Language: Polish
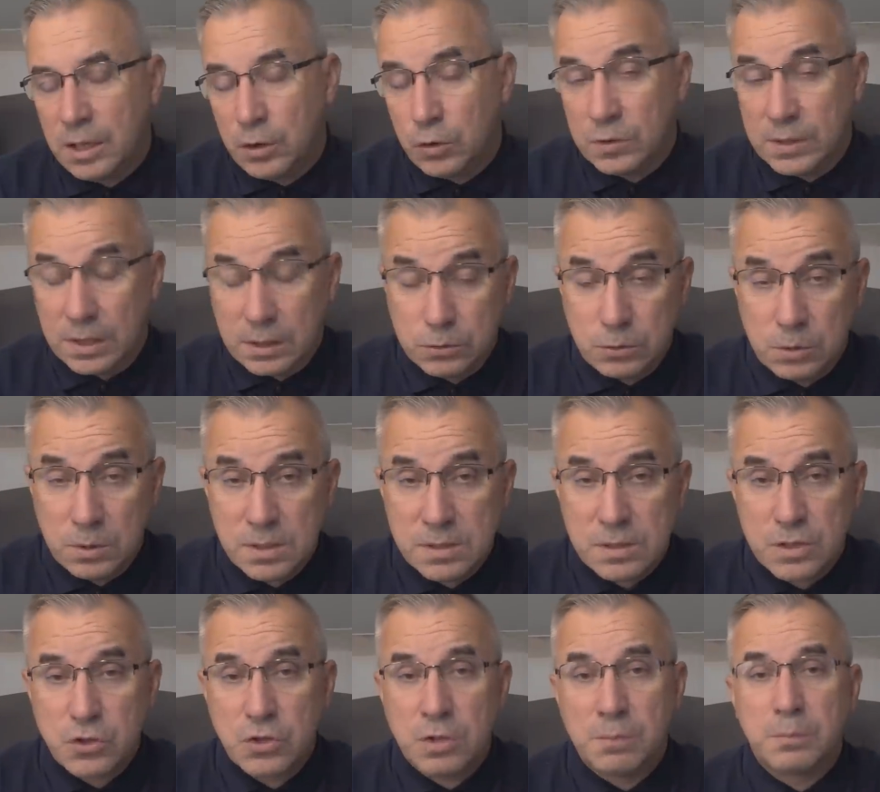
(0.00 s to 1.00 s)
Leona, który
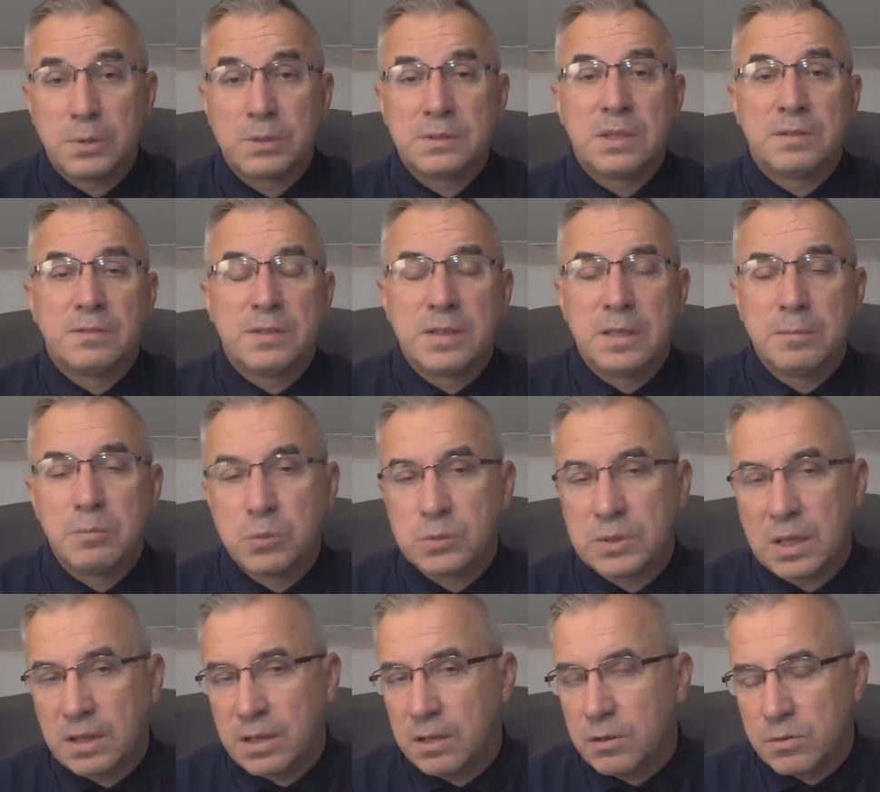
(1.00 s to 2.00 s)
zresztą poddawany był
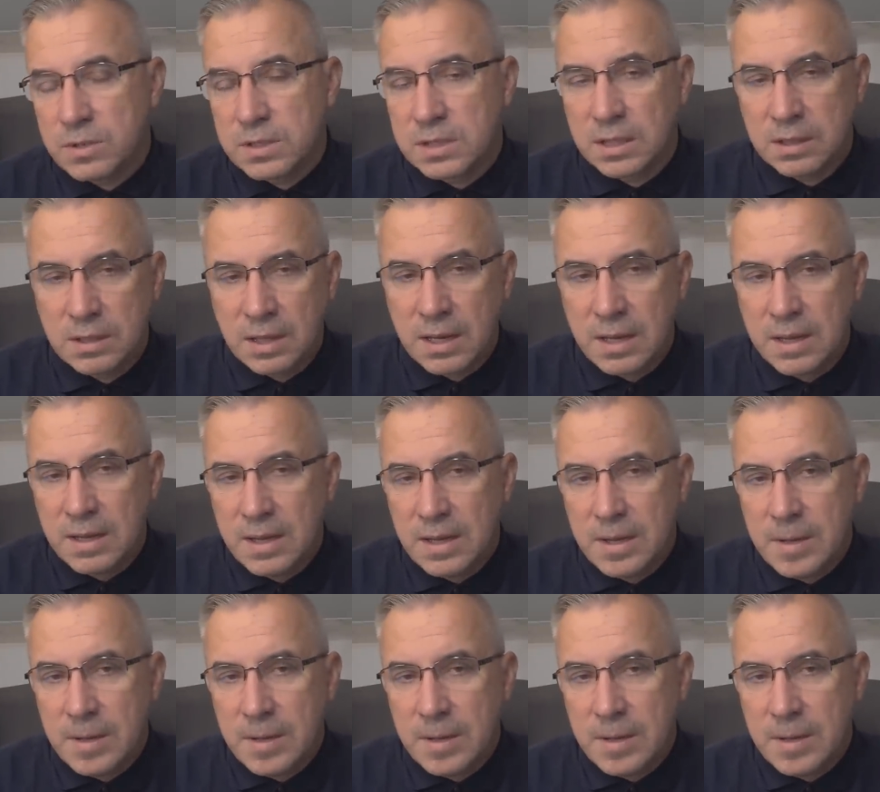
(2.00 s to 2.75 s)
takiej ocenie